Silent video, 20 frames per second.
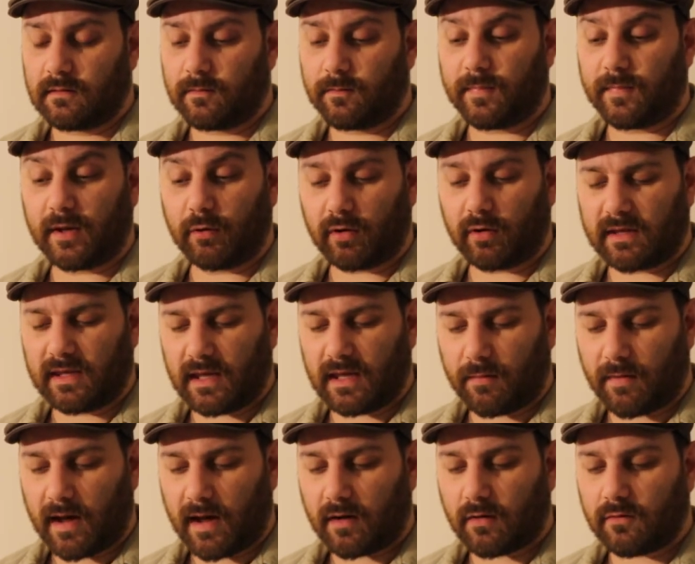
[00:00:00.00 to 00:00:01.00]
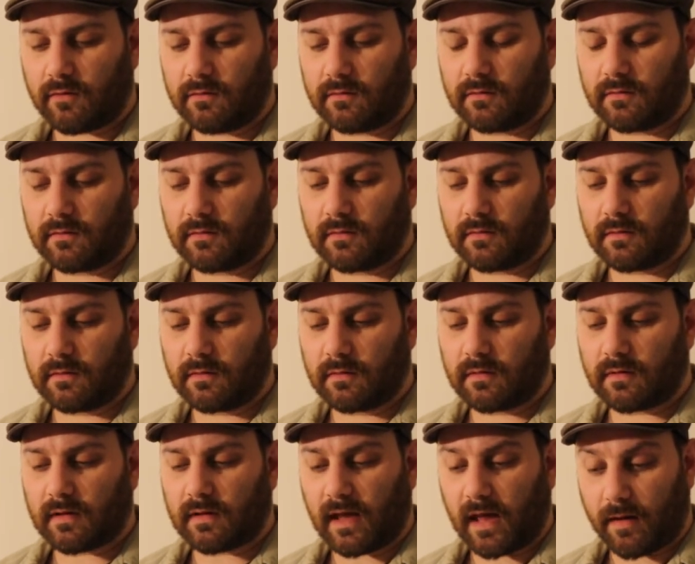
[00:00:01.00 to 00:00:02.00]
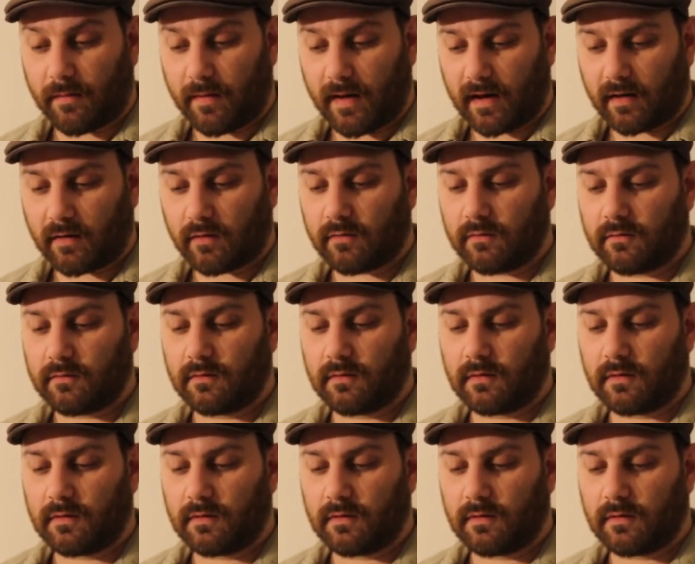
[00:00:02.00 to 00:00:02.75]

Pero aquí abajo, abajo,